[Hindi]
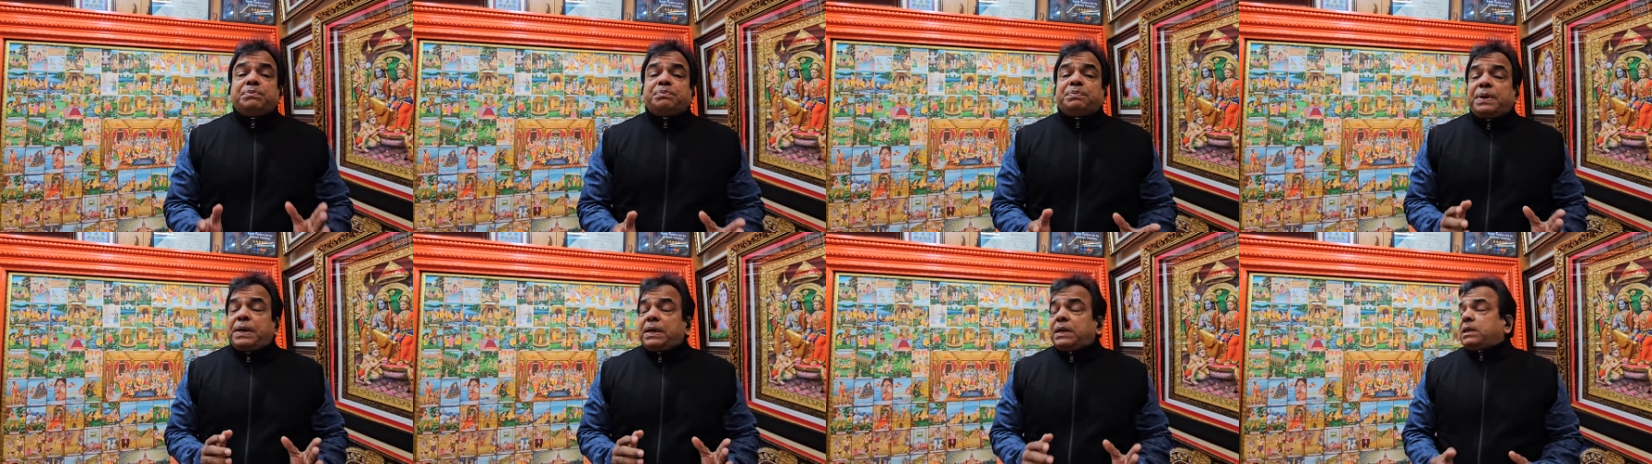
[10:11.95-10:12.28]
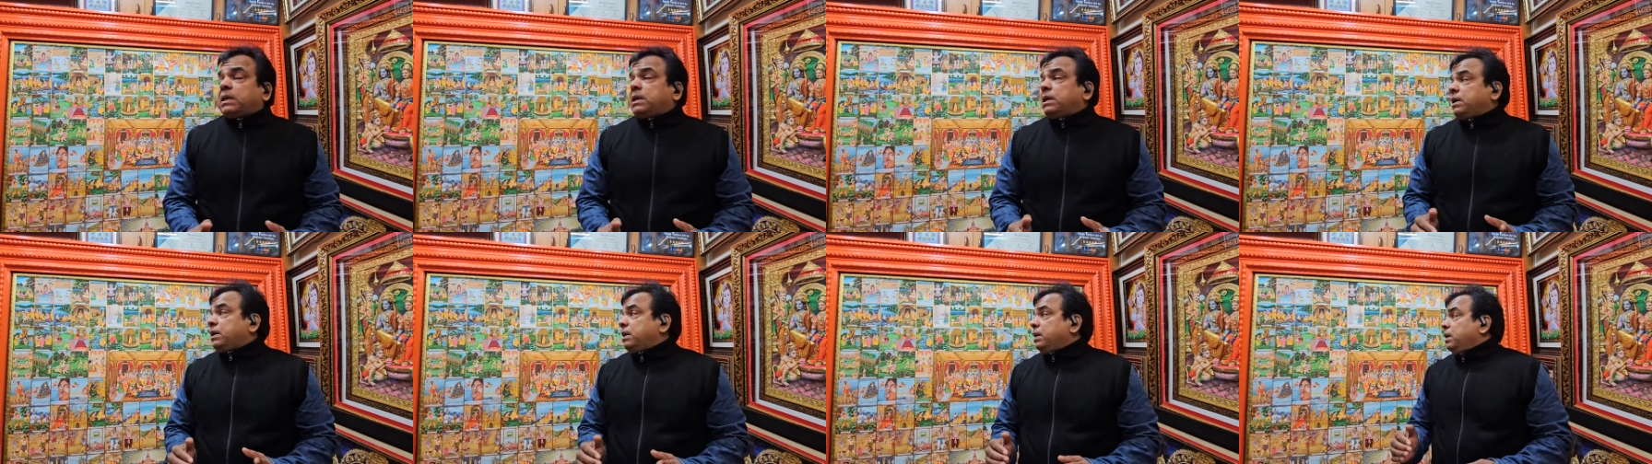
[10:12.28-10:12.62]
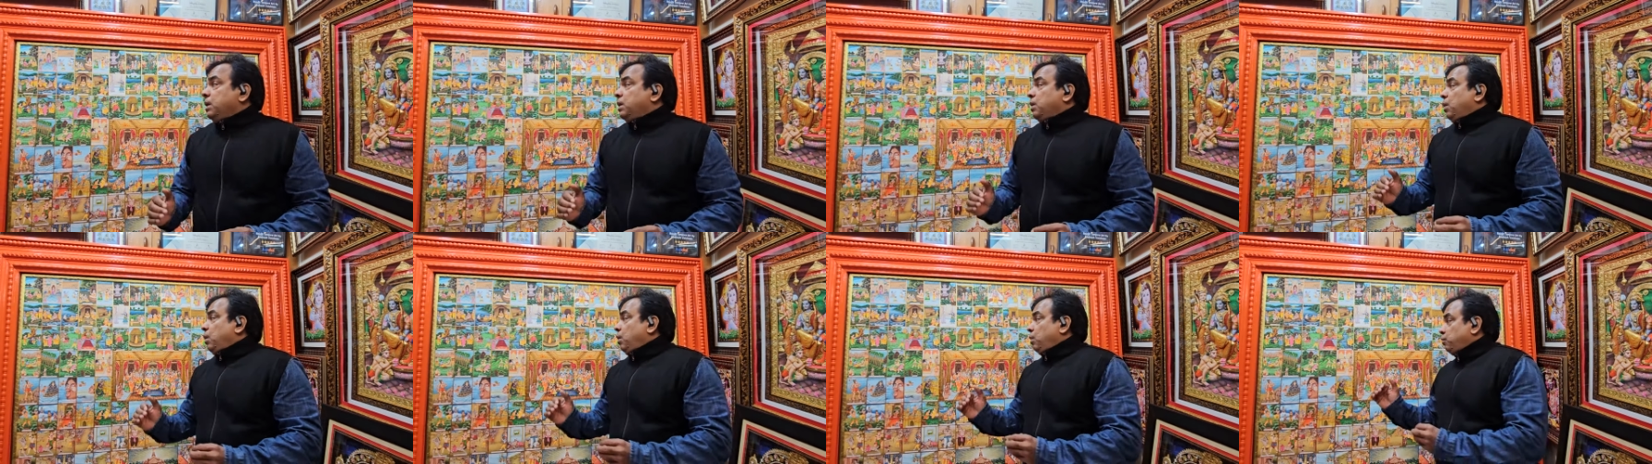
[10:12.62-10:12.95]
पढ़ के
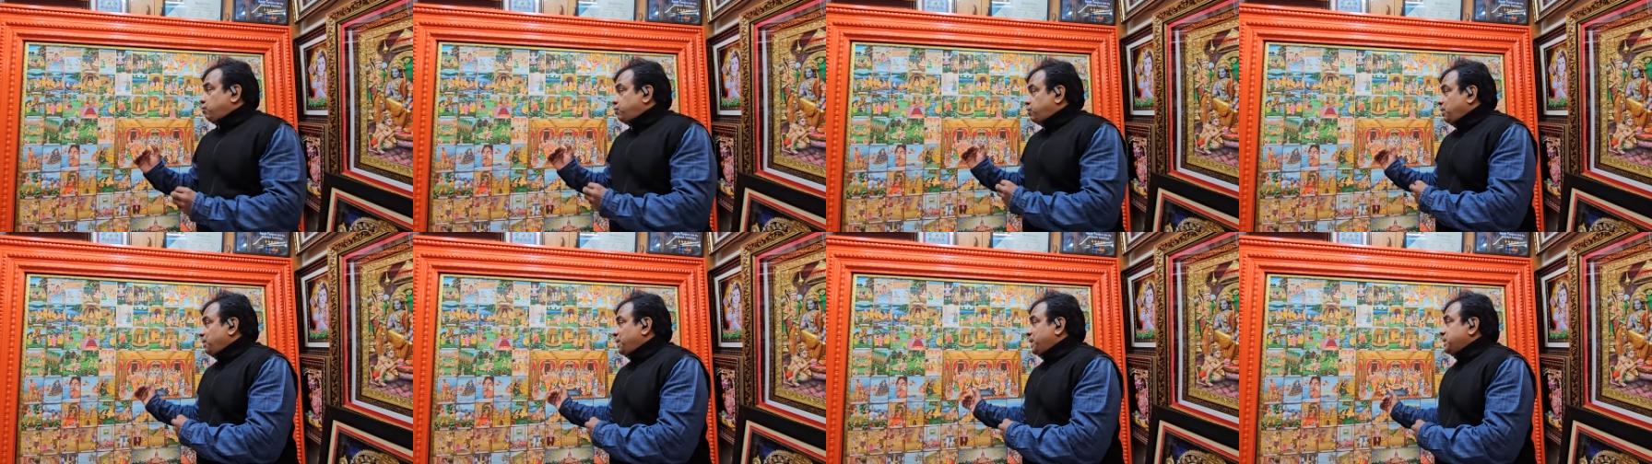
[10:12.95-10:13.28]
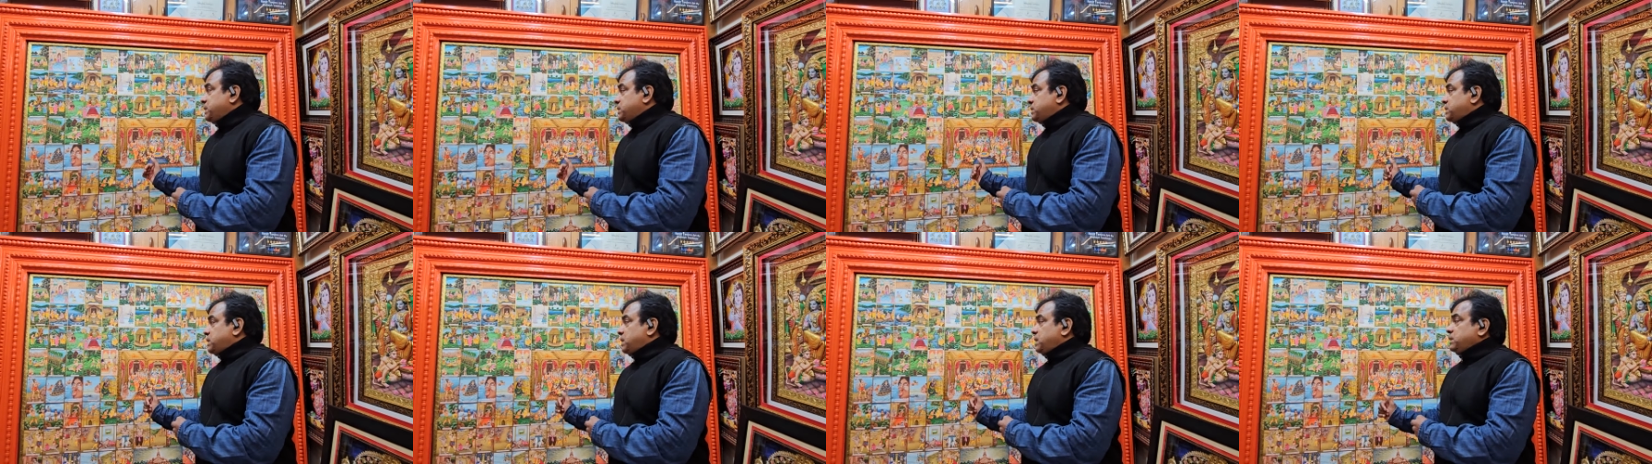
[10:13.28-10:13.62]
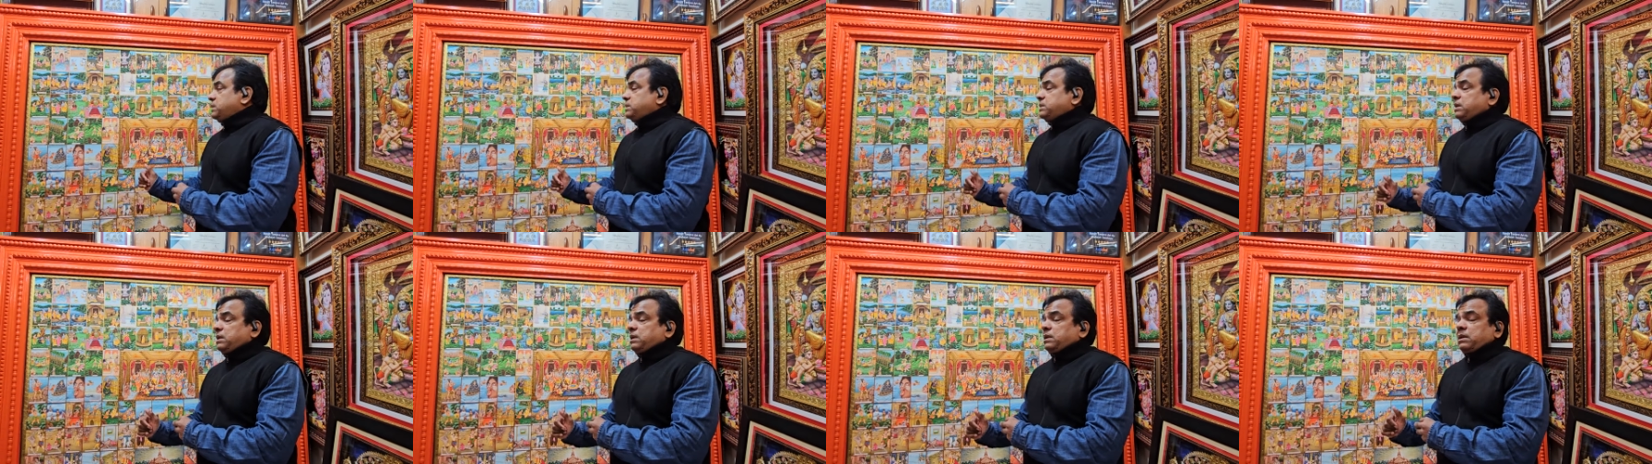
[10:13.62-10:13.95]
और उसके बाद
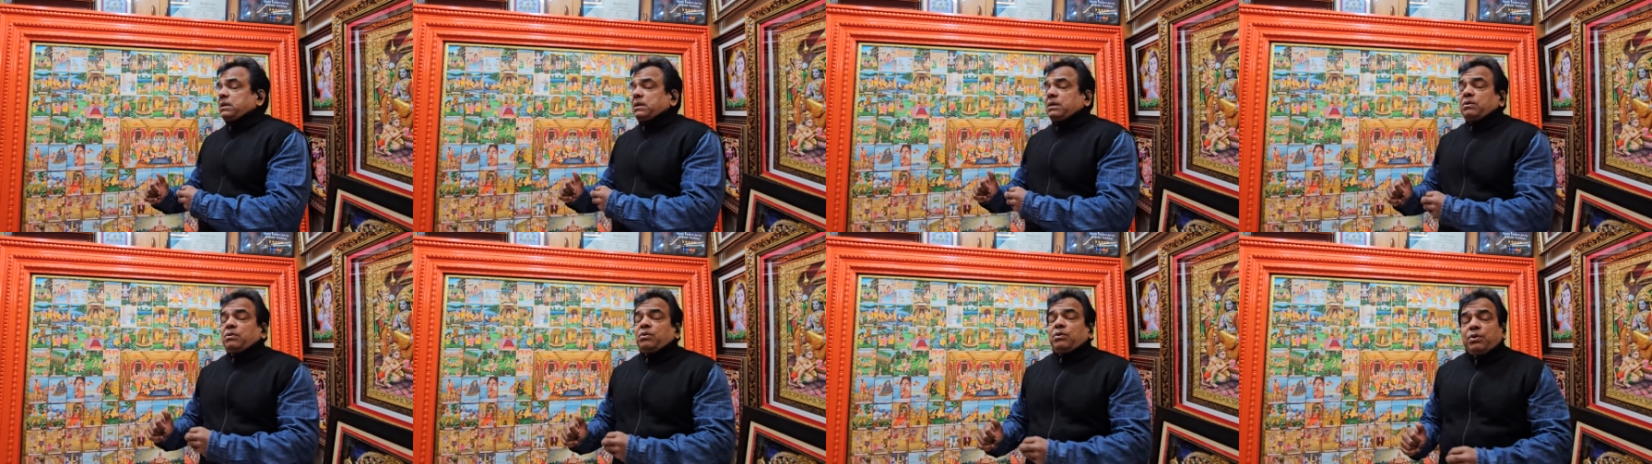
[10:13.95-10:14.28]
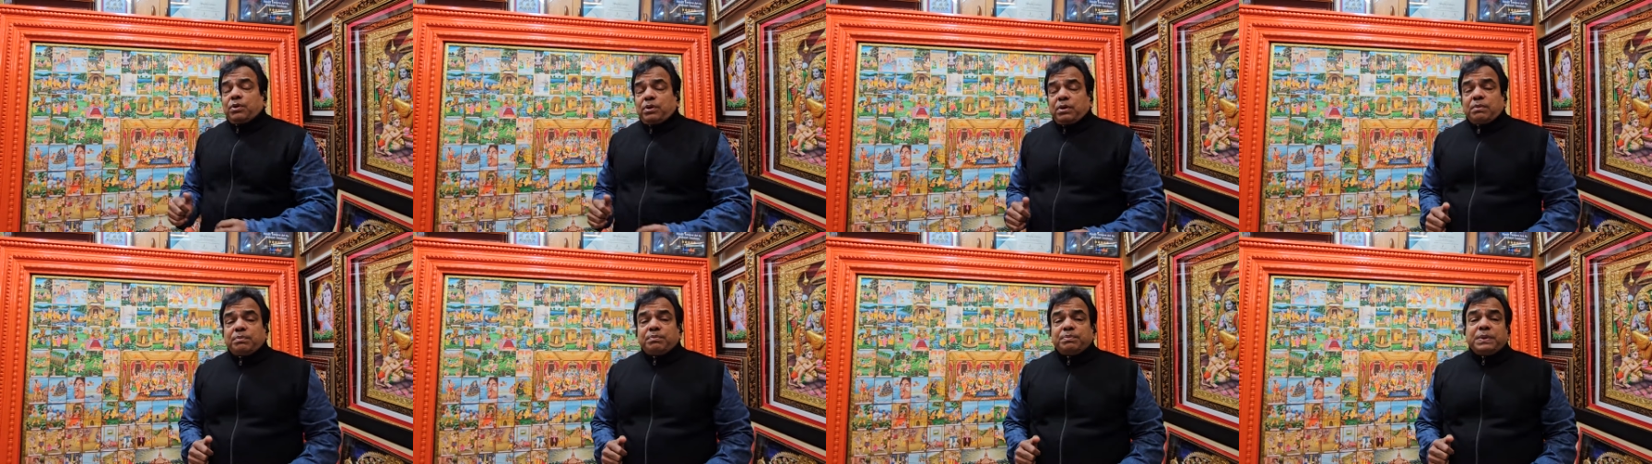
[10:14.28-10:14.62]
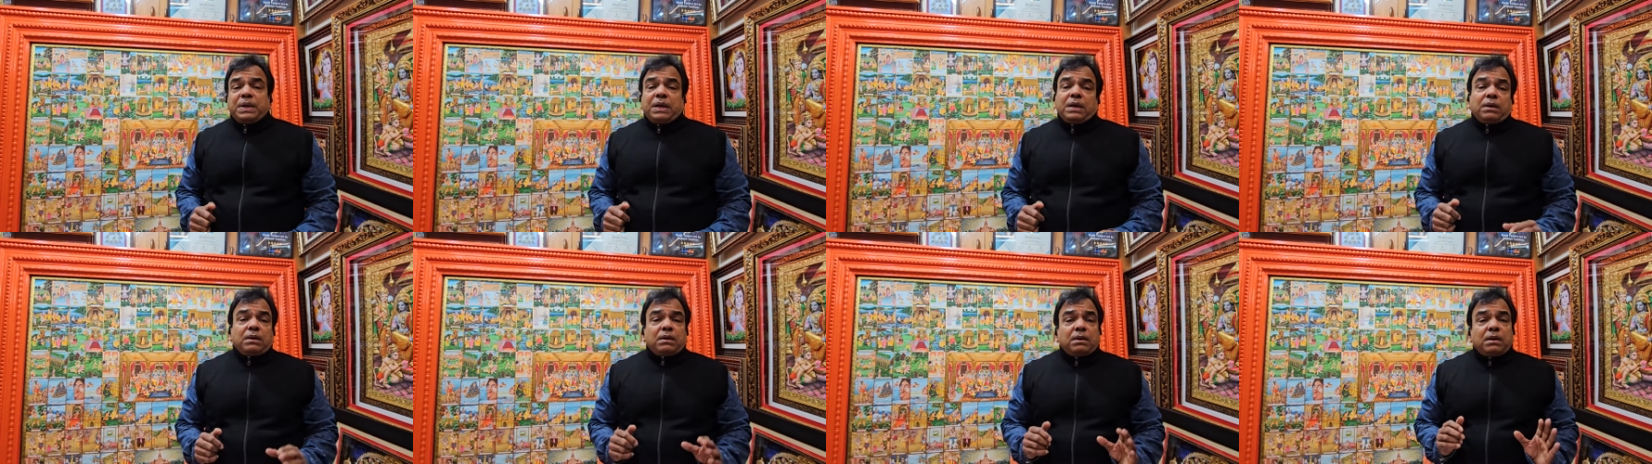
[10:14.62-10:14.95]
स्केच करके और
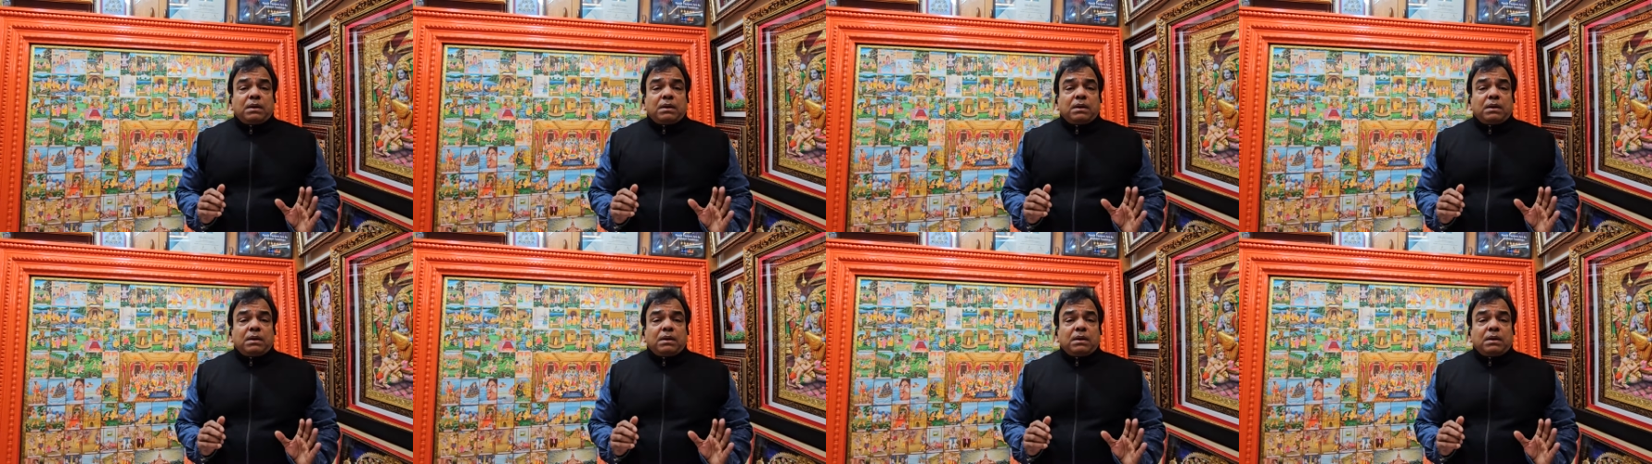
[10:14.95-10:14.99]
अपने